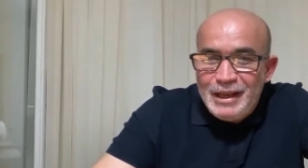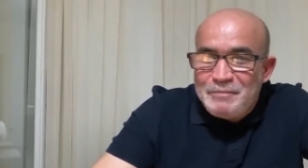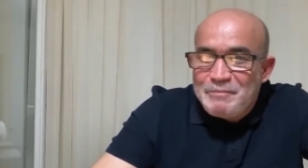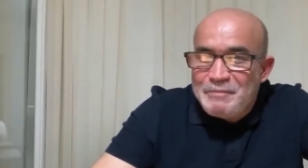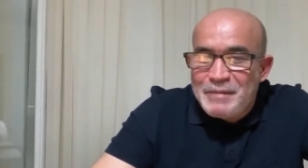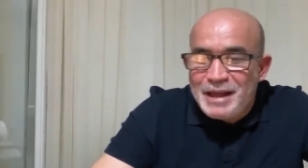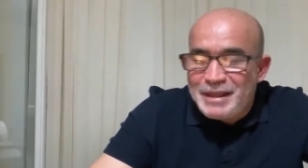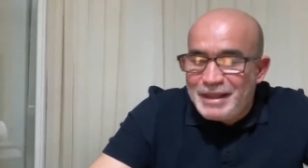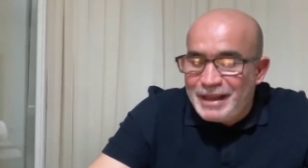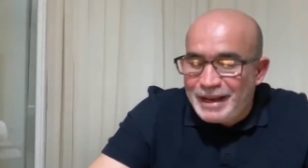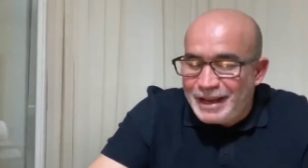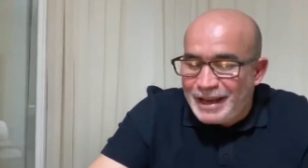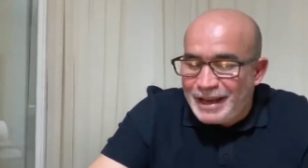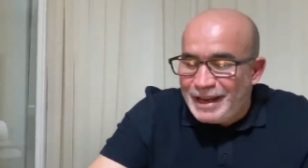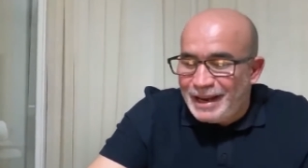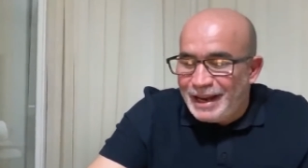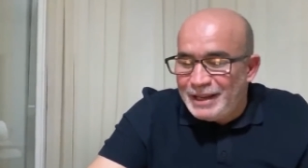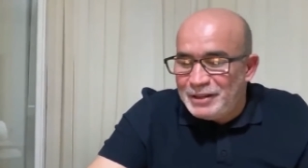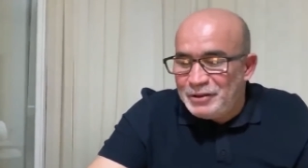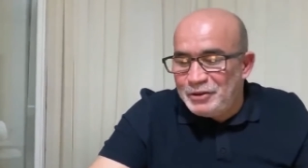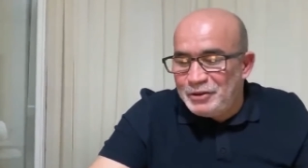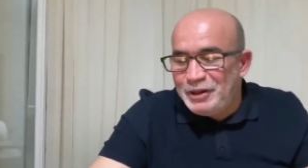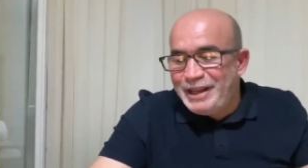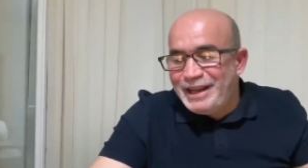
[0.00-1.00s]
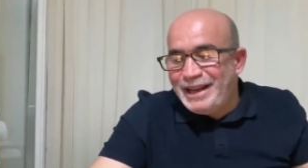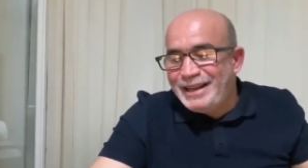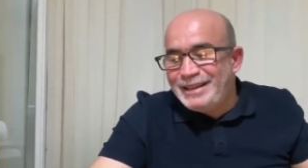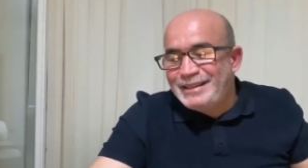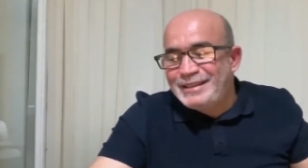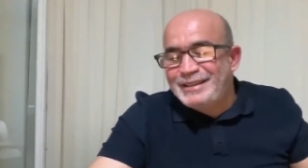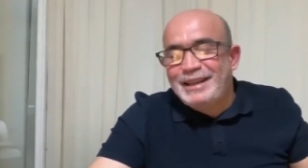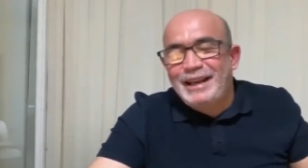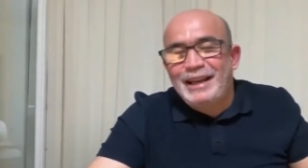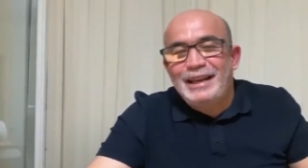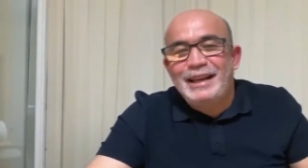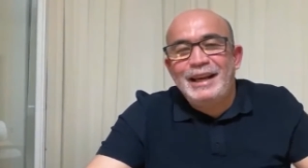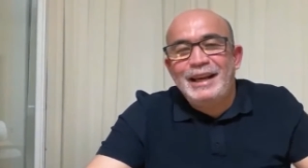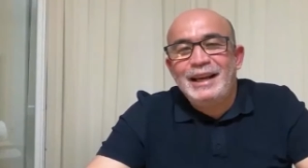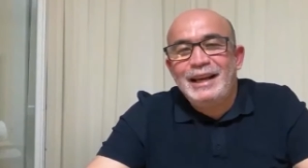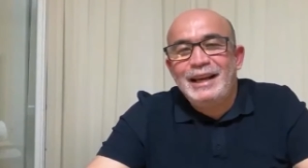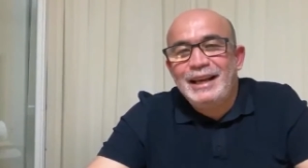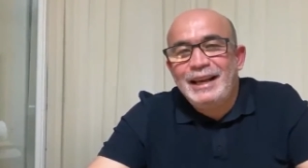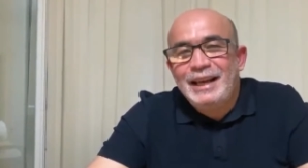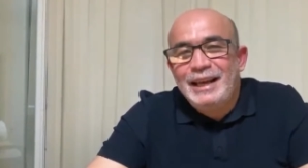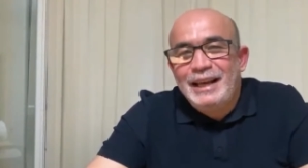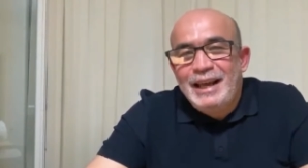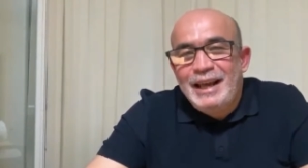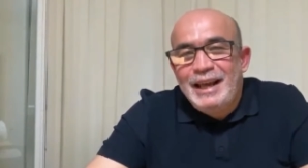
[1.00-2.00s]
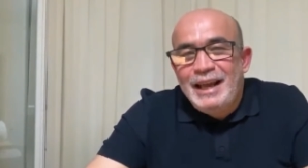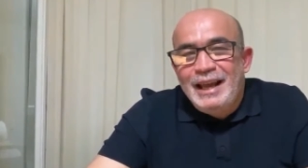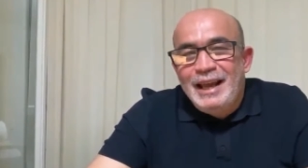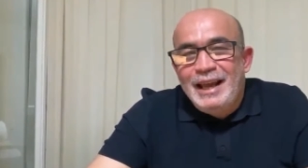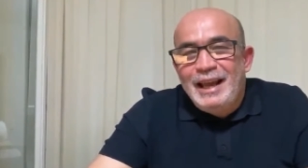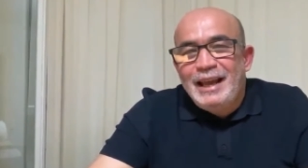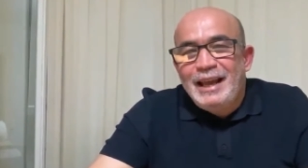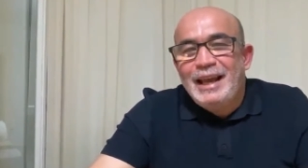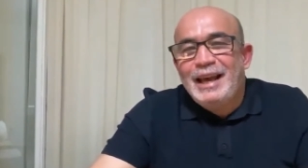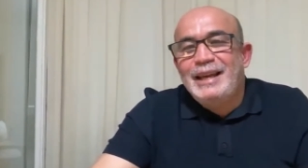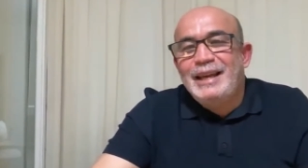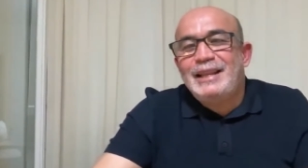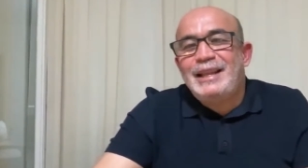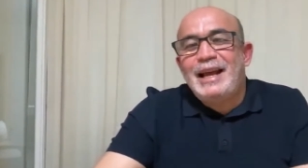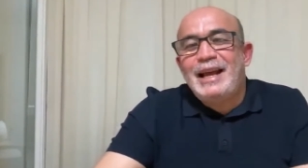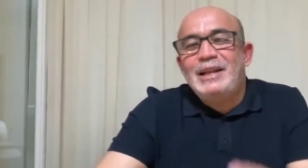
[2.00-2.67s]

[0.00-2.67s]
ماذا كان عنده القايد صالح؟ كانت